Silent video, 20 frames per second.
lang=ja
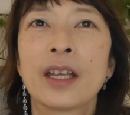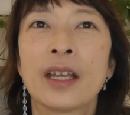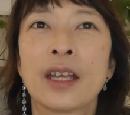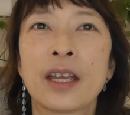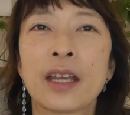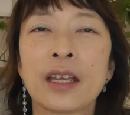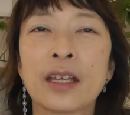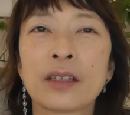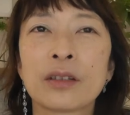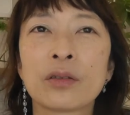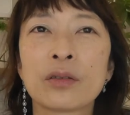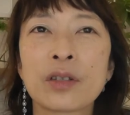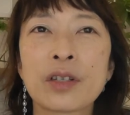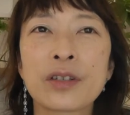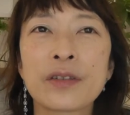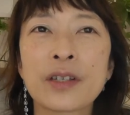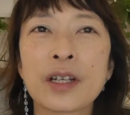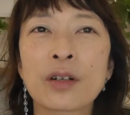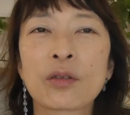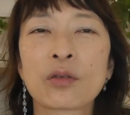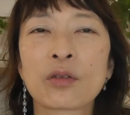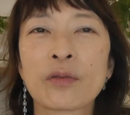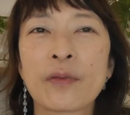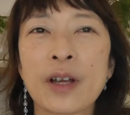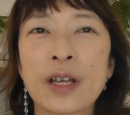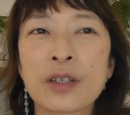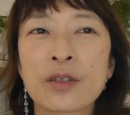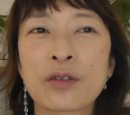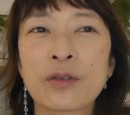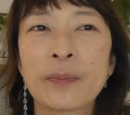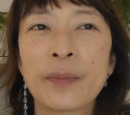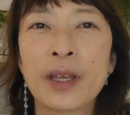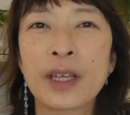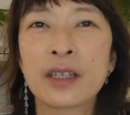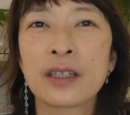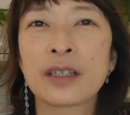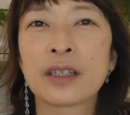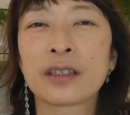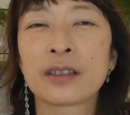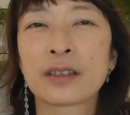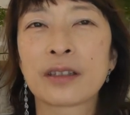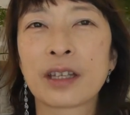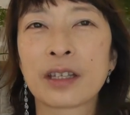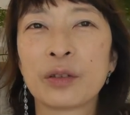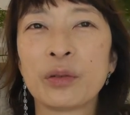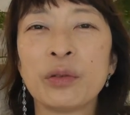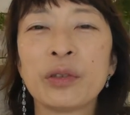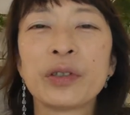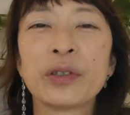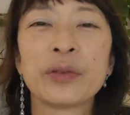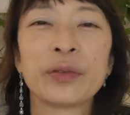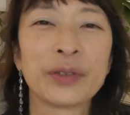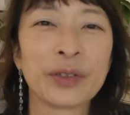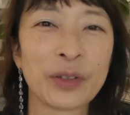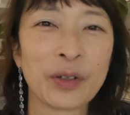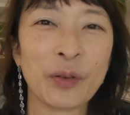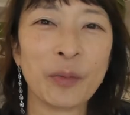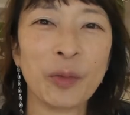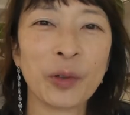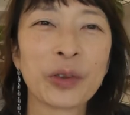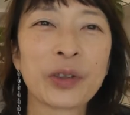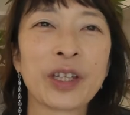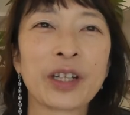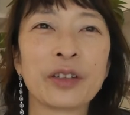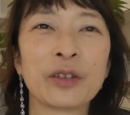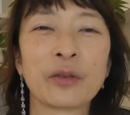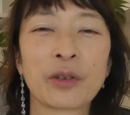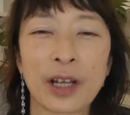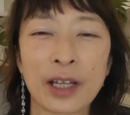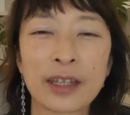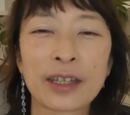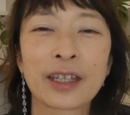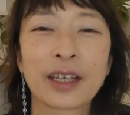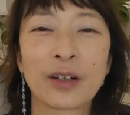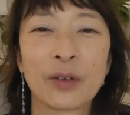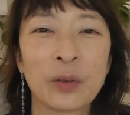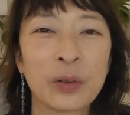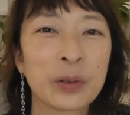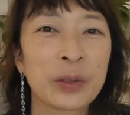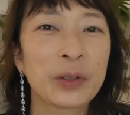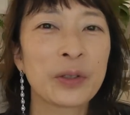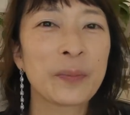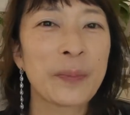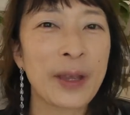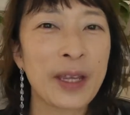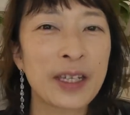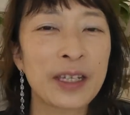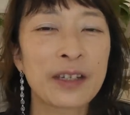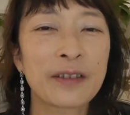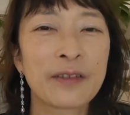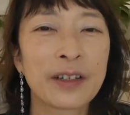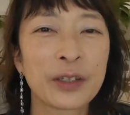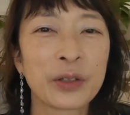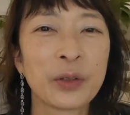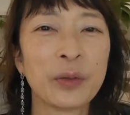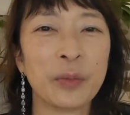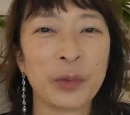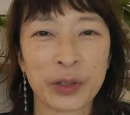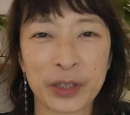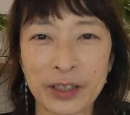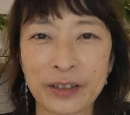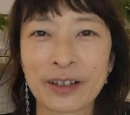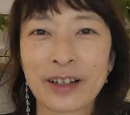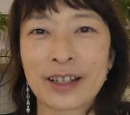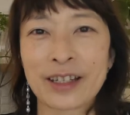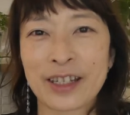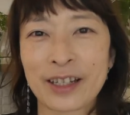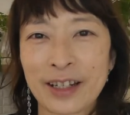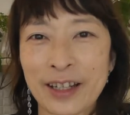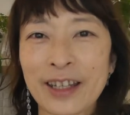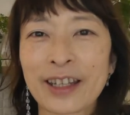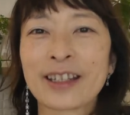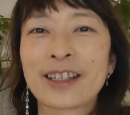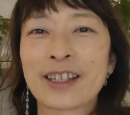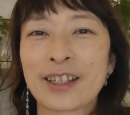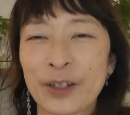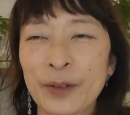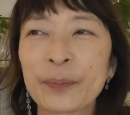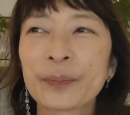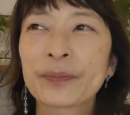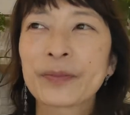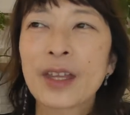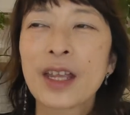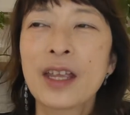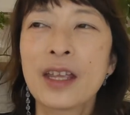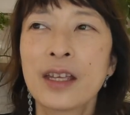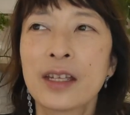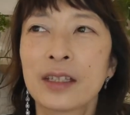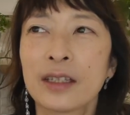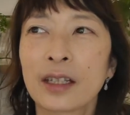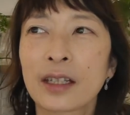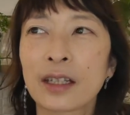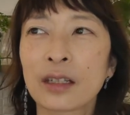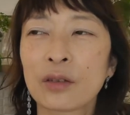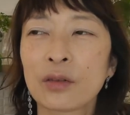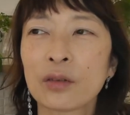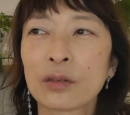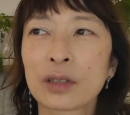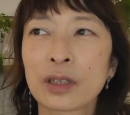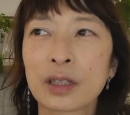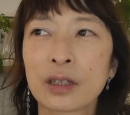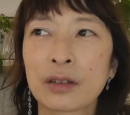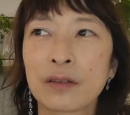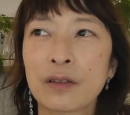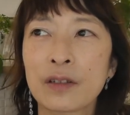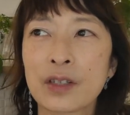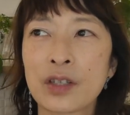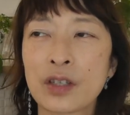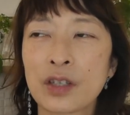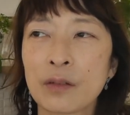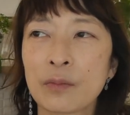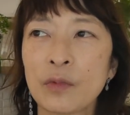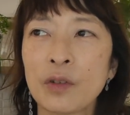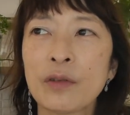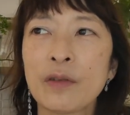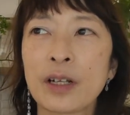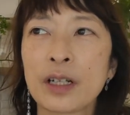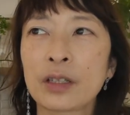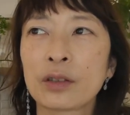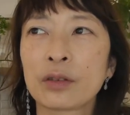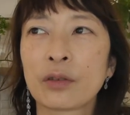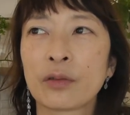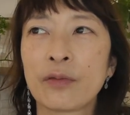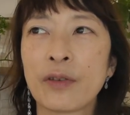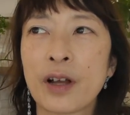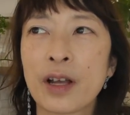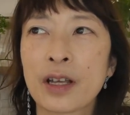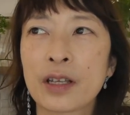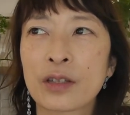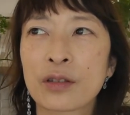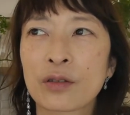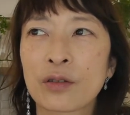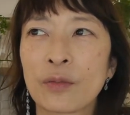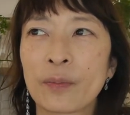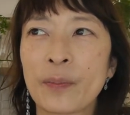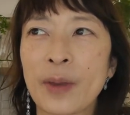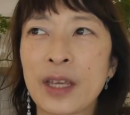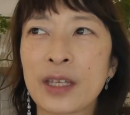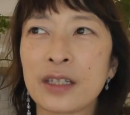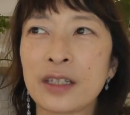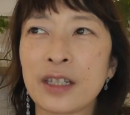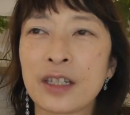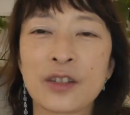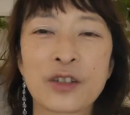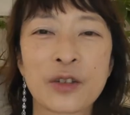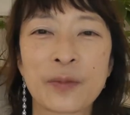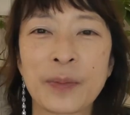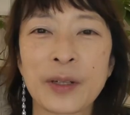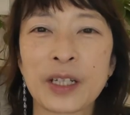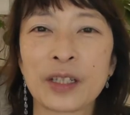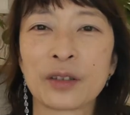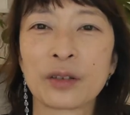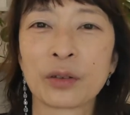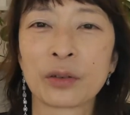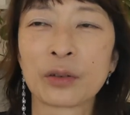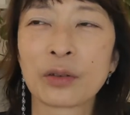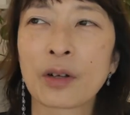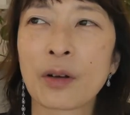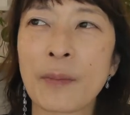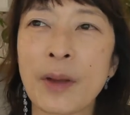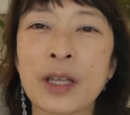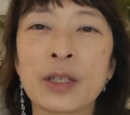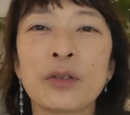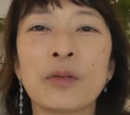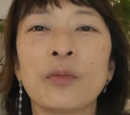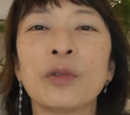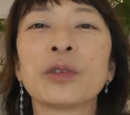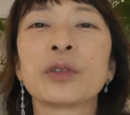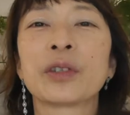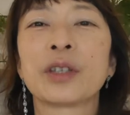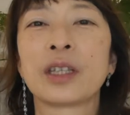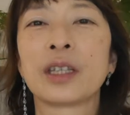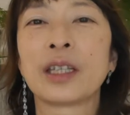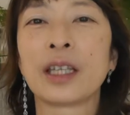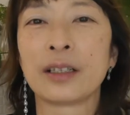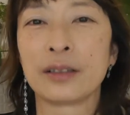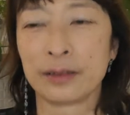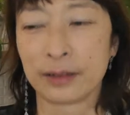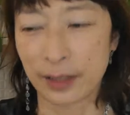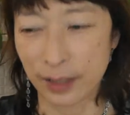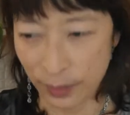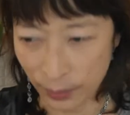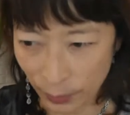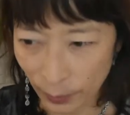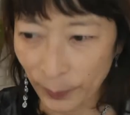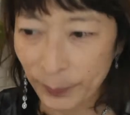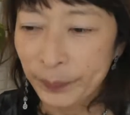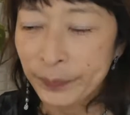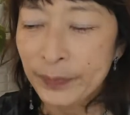えーと、と実はこのファーストペンギンってどういうふうに思ってるのかって本当のペンギンはどう思ってるか知らないですよ。だけど私も割とファーストペンギンスピリットっていうかマインド持ってるんですよ。